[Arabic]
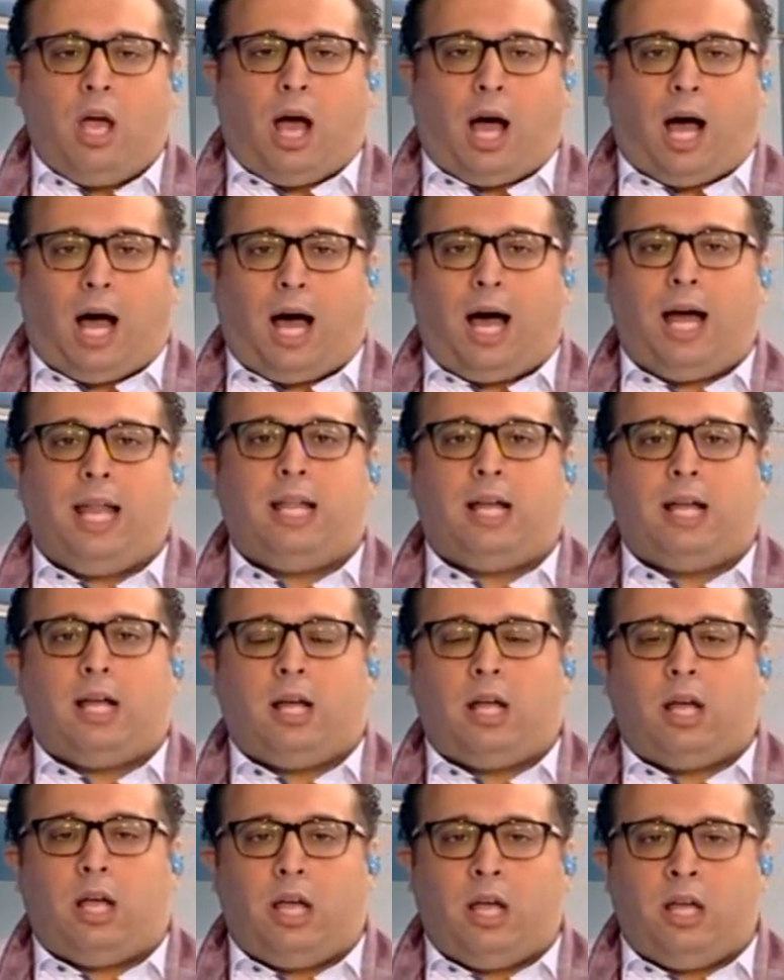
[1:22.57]

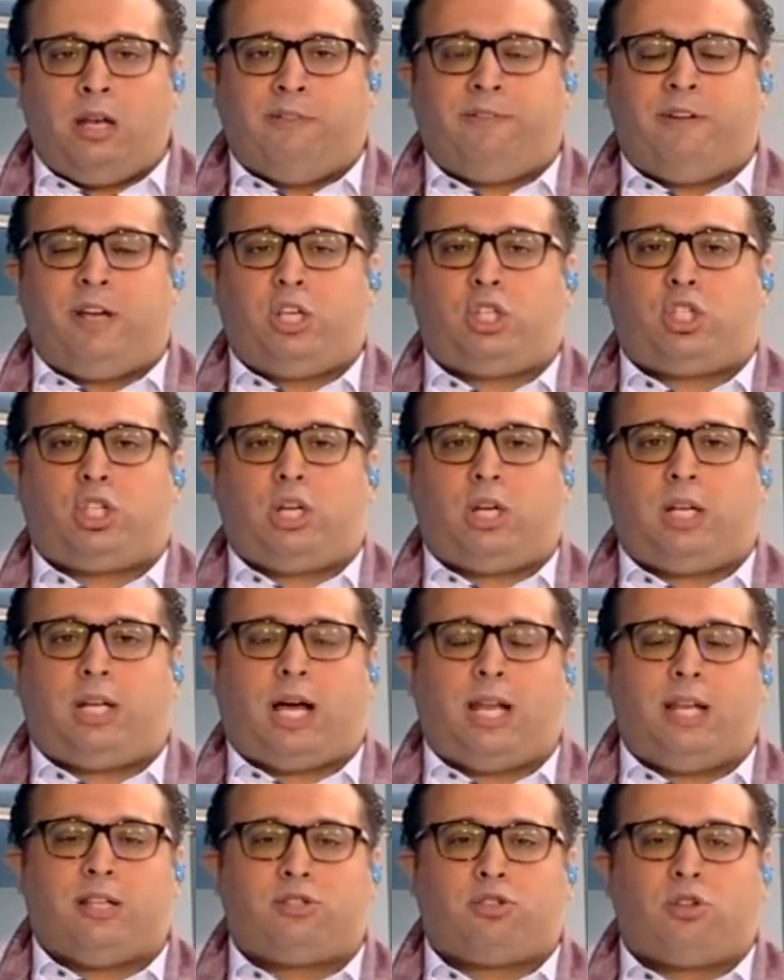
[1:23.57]
على انوفيشن
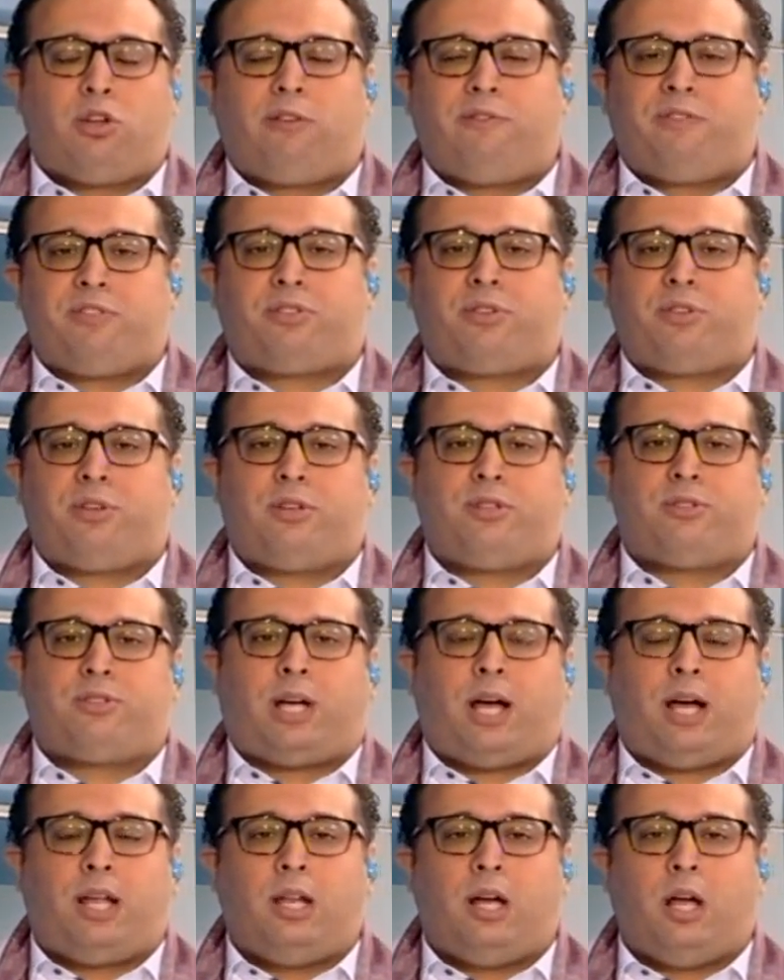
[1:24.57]
على السيرفيسز
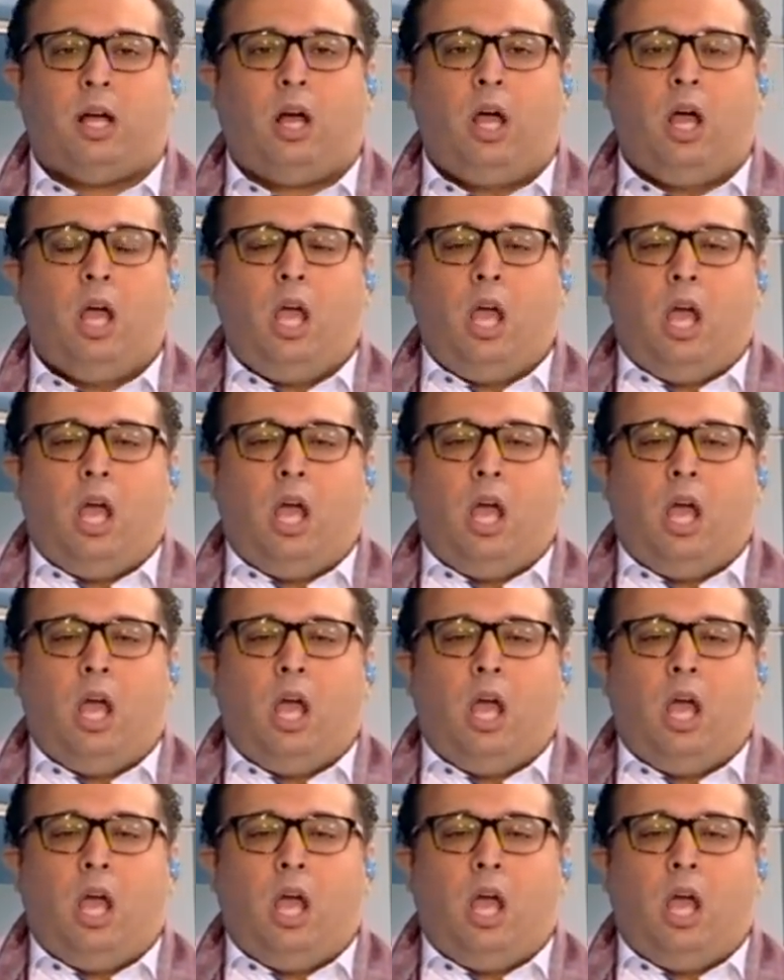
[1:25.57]
على